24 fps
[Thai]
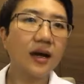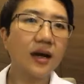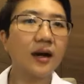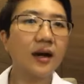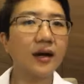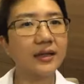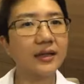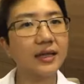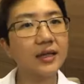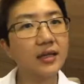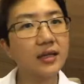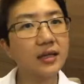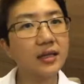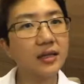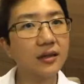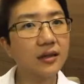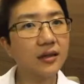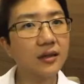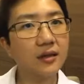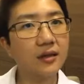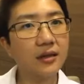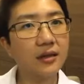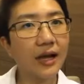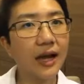อาทิตย์หนึ่ง
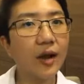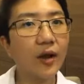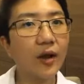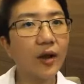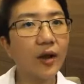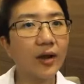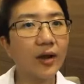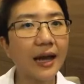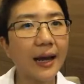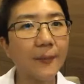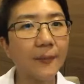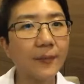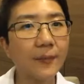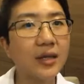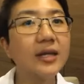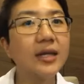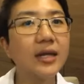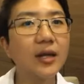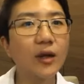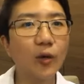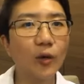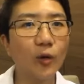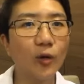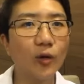ห้าร้อยกรัมครึ่ง
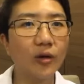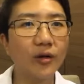กิโล